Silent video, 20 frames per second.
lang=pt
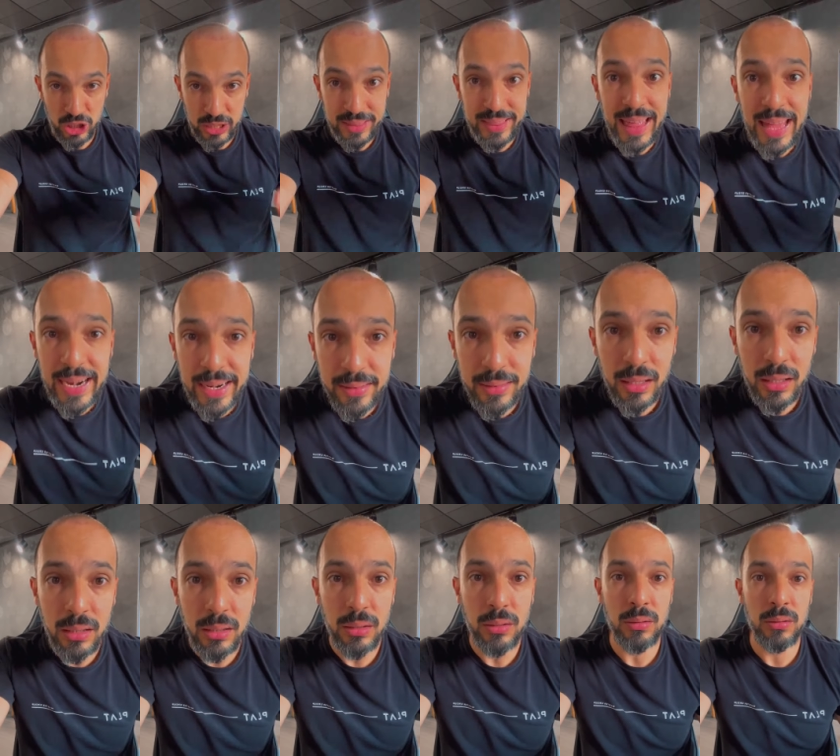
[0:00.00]
Te
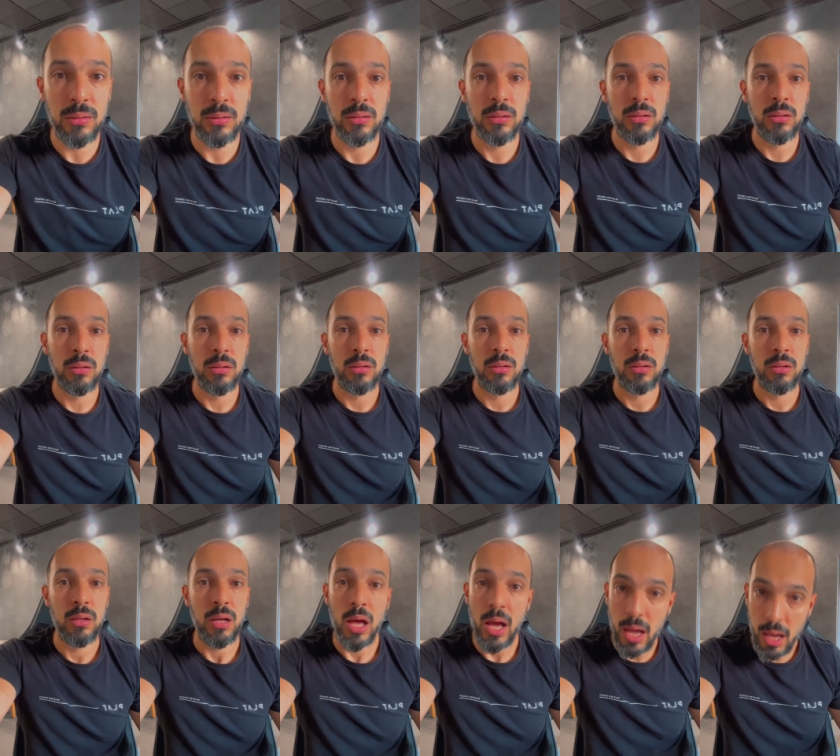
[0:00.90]
interna.
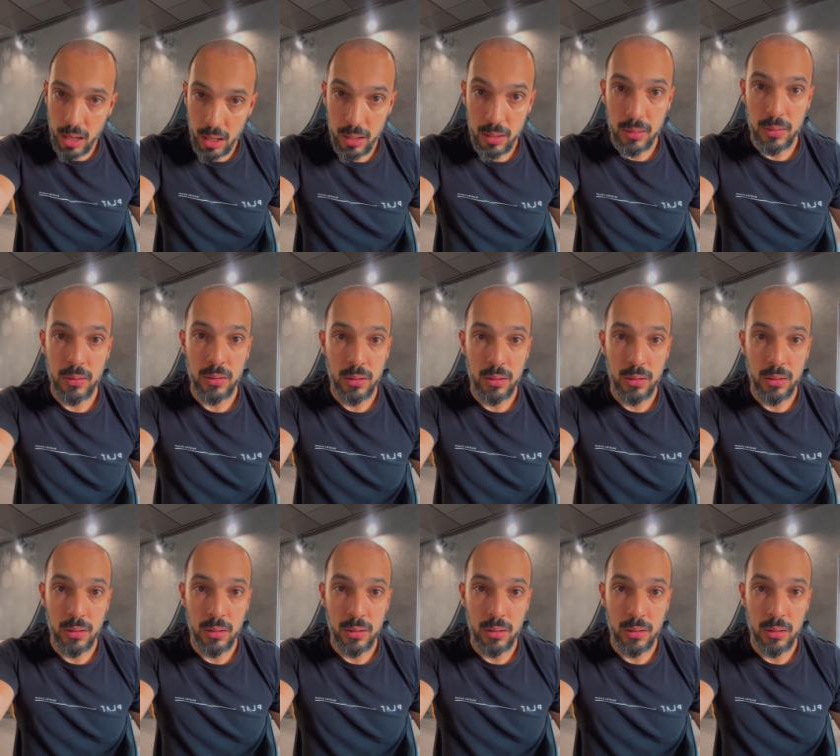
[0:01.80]
É.